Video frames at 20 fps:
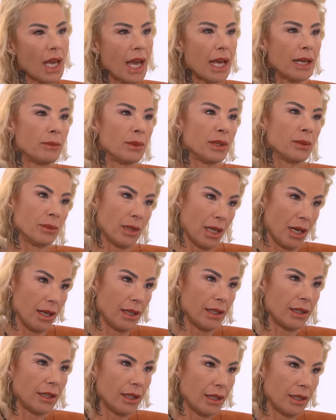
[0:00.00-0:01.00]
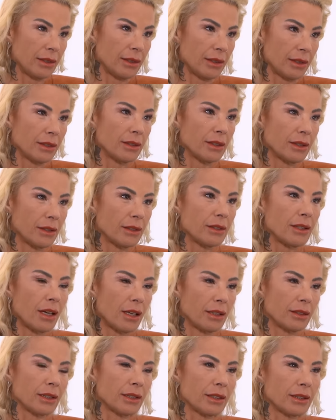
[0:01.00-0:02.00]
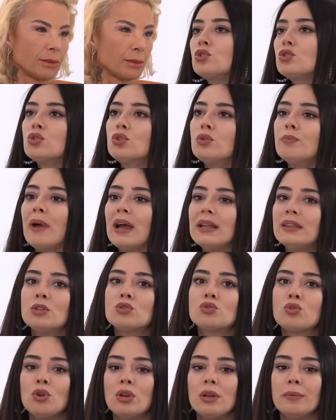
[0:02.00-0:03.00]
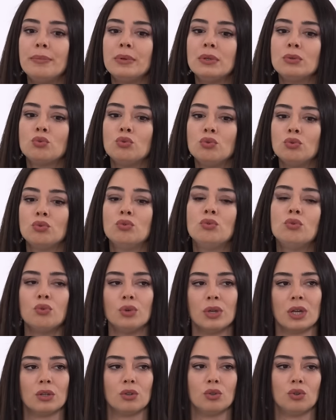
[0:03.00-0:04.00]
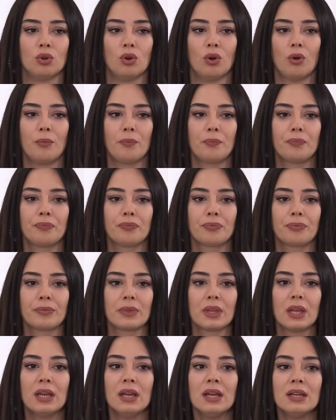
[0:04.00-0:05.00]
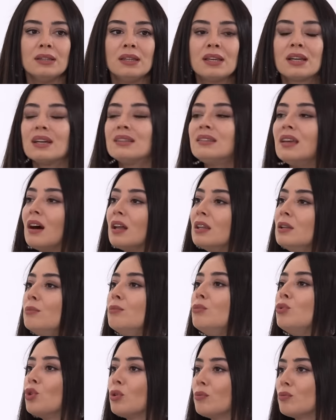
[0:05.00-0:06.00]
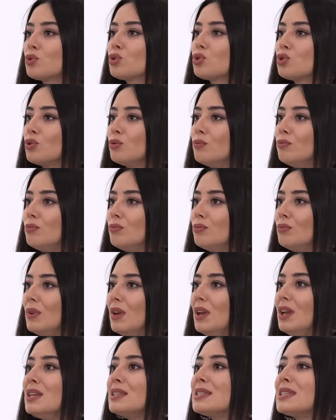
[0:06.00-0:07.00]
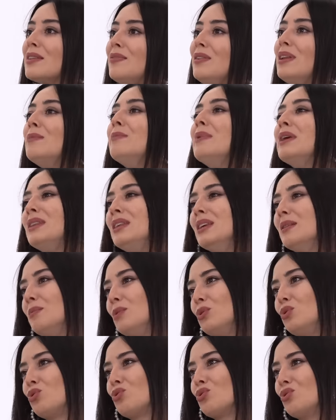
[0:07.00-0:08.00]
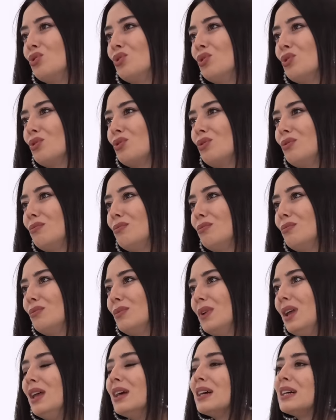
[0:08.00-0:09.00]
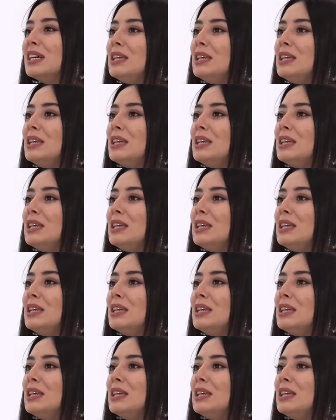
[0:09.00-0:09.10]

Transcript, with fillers: Gelmeyeyim daha iyi. Gelme daha iyi. Anladım. Çünkü bende şöyle bir duygu uyanıyor. Dikkate alınmıyormuşum. Hmm. Sevilmediğimi düşünüyorum. Hmm.